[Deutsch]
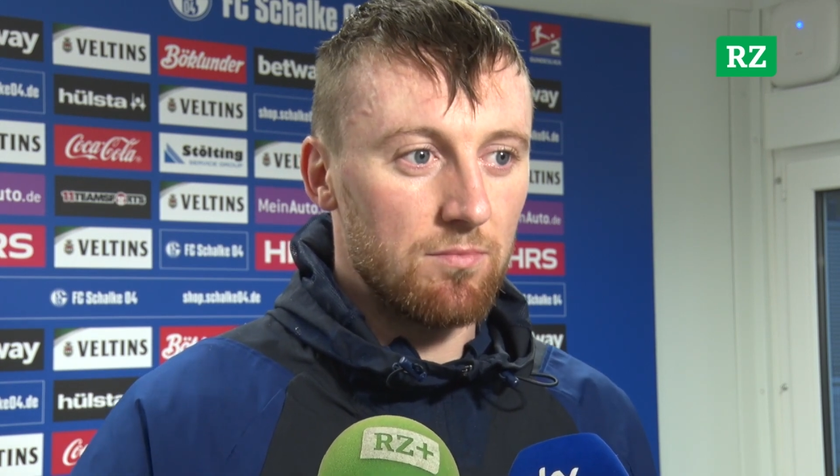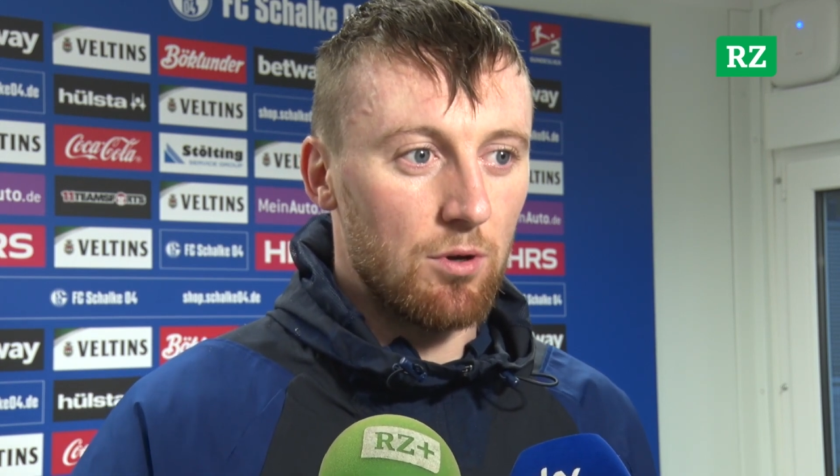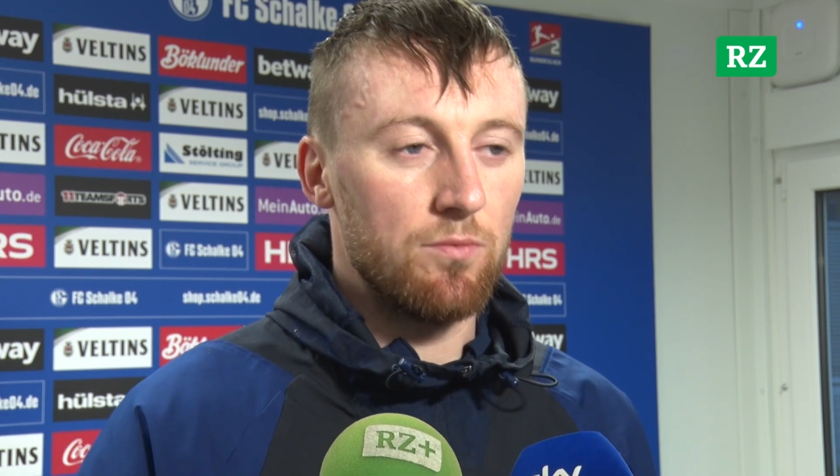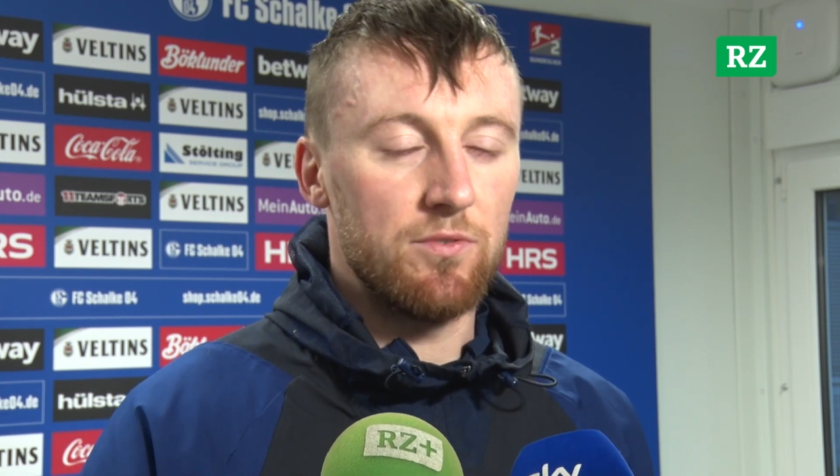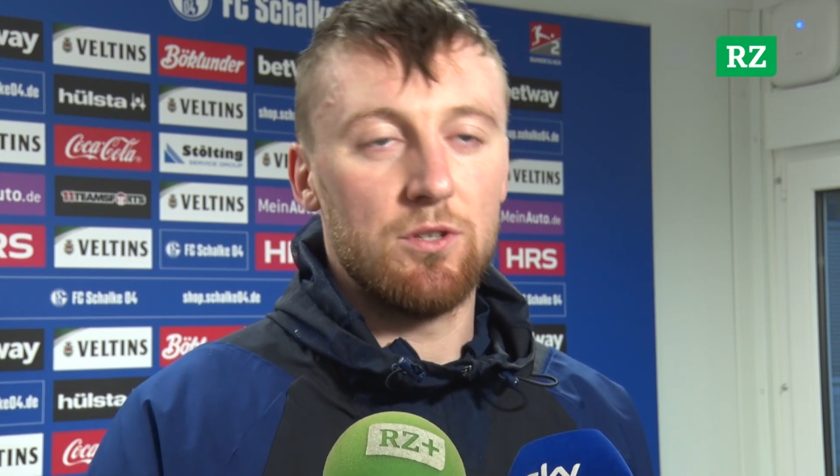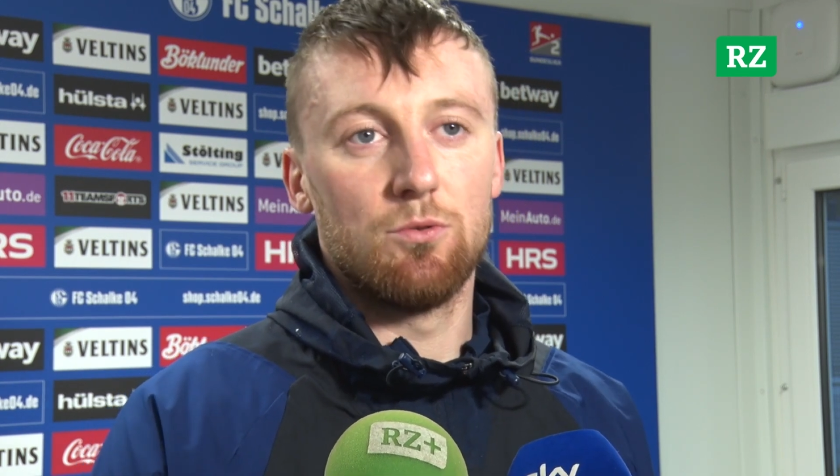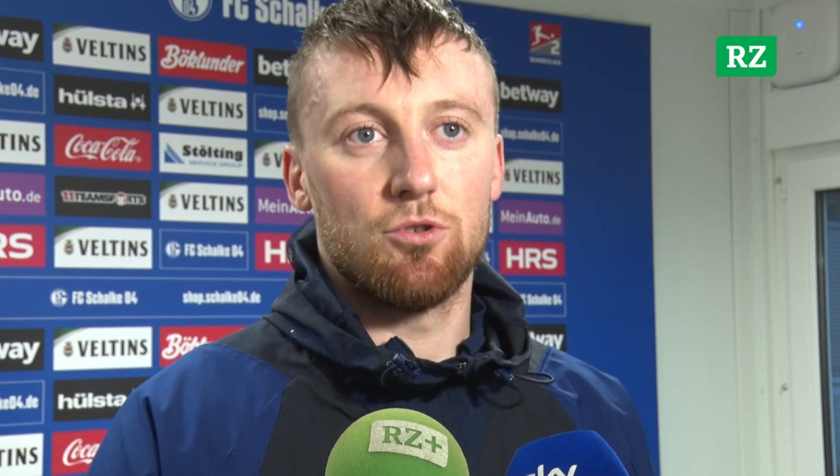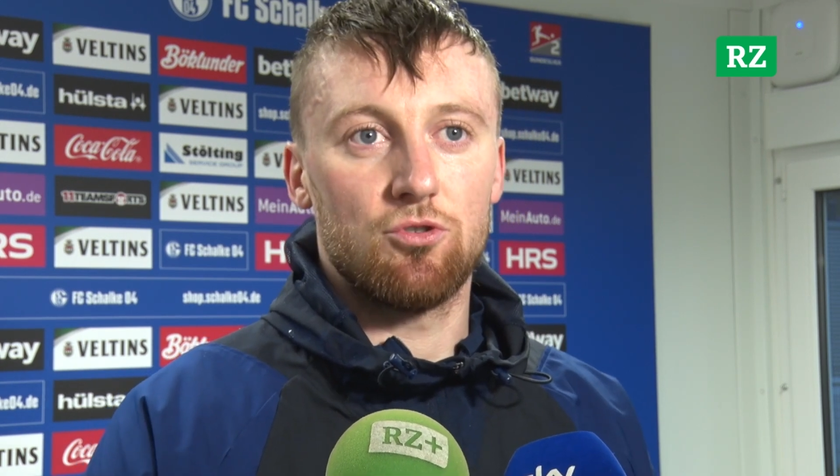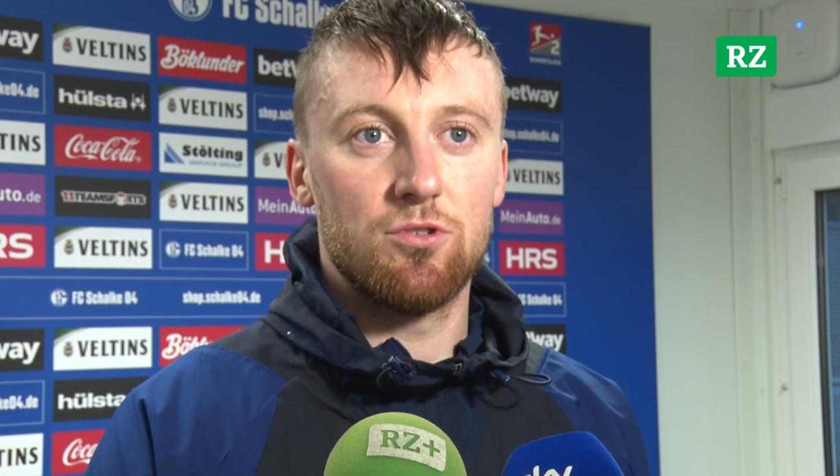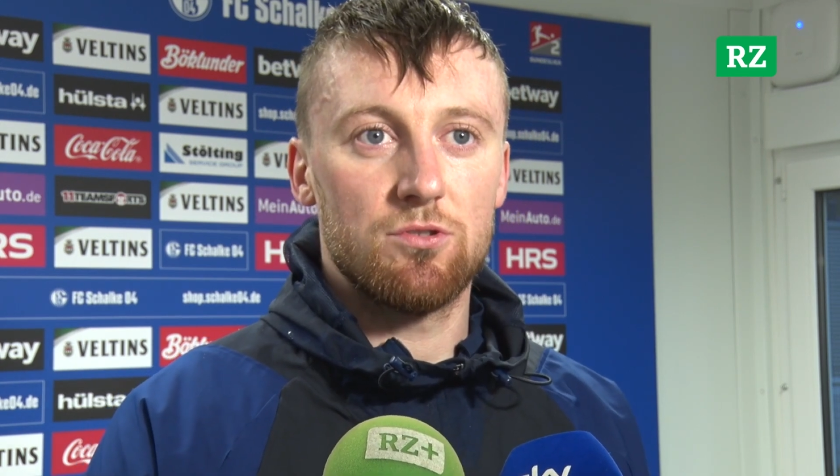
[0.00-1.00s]
brauchen wir die
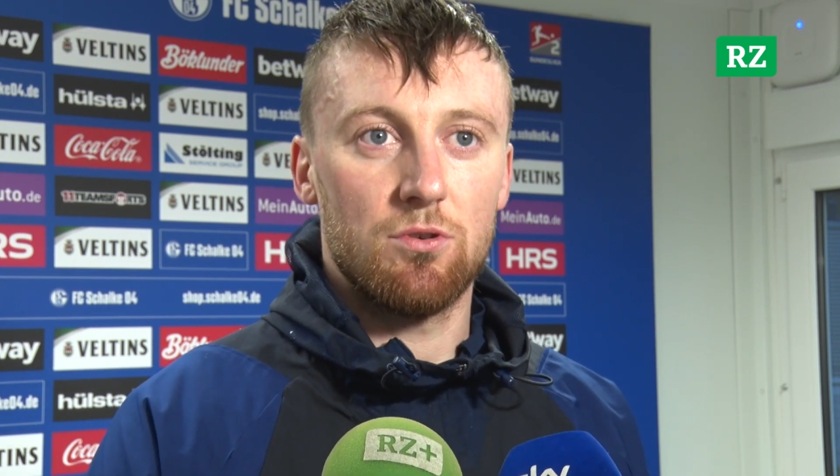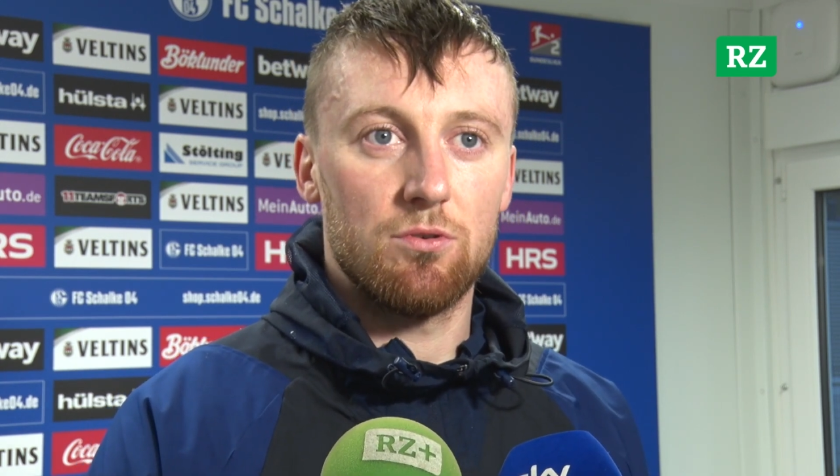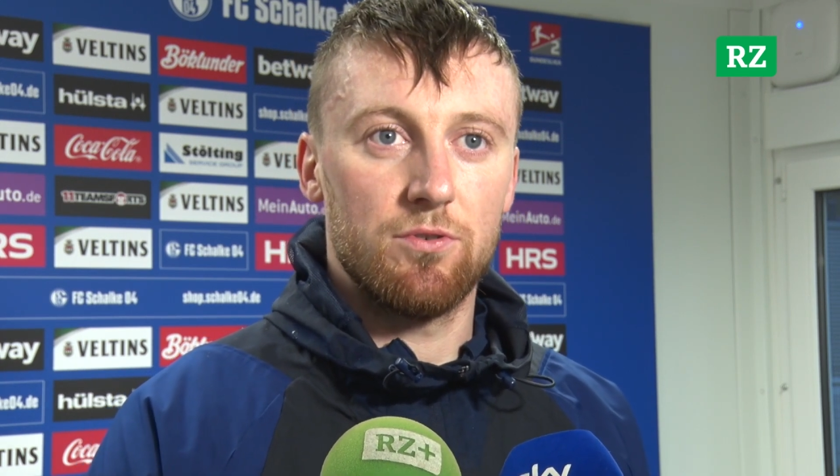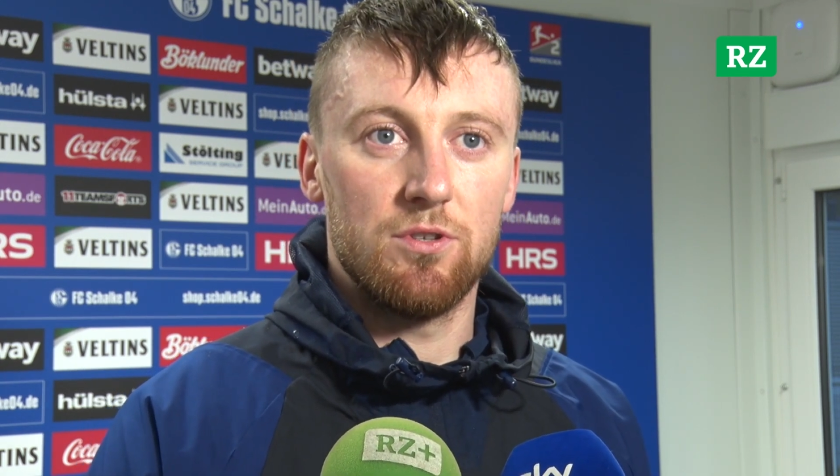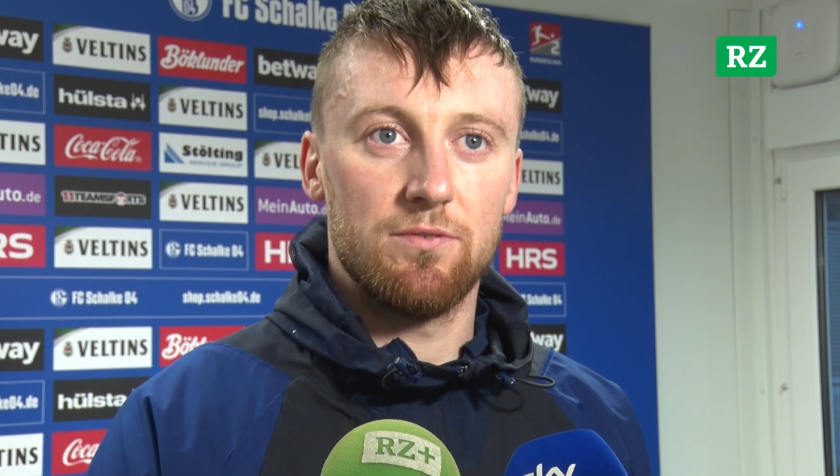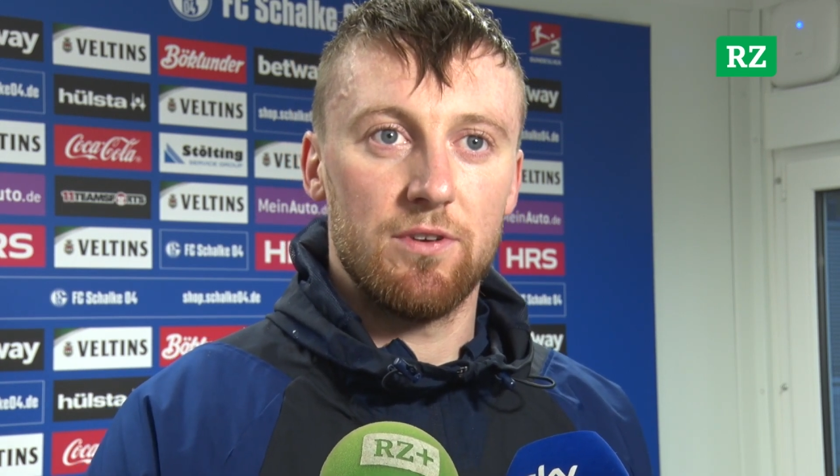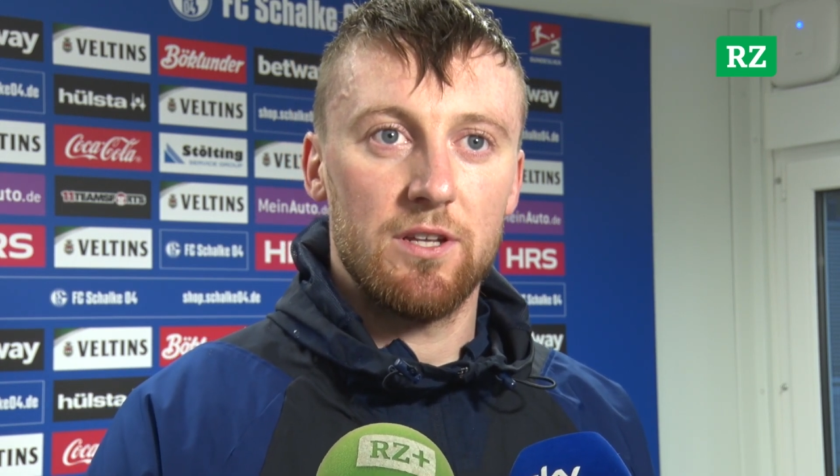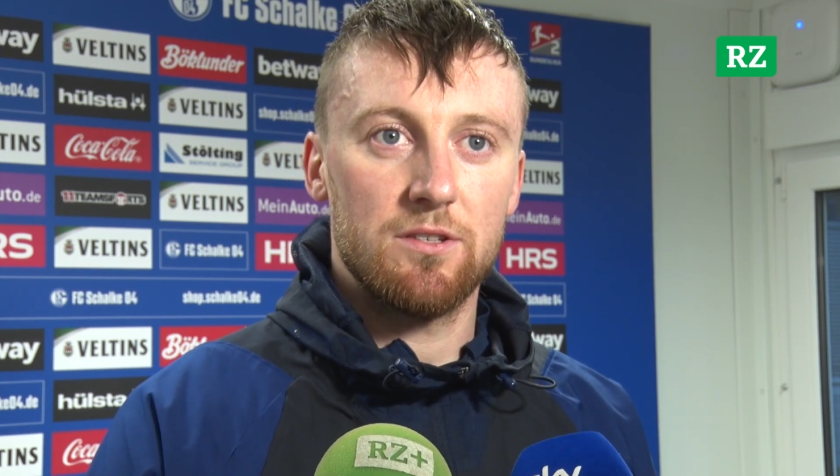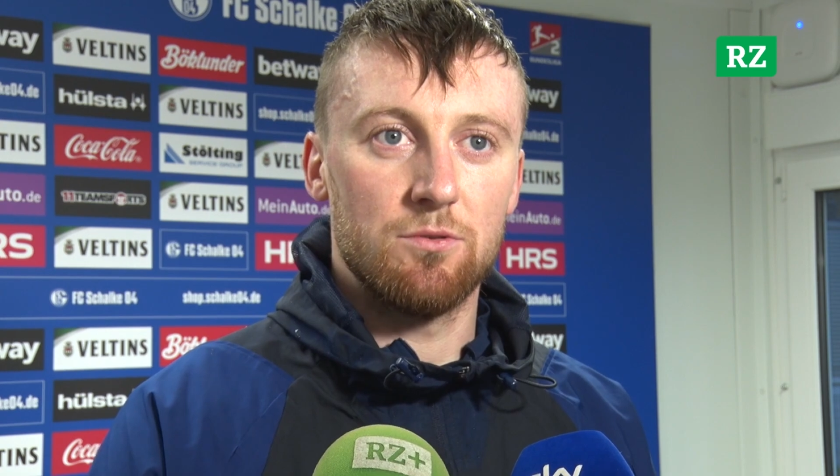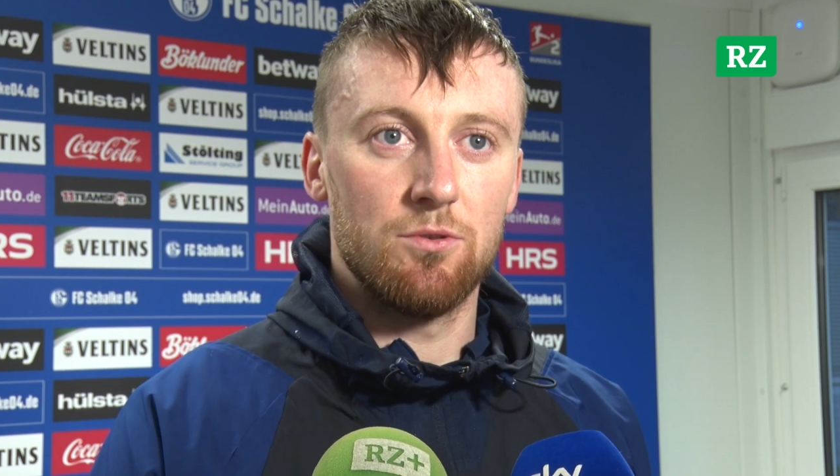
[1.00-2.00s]
Unterstützung auch von den Fans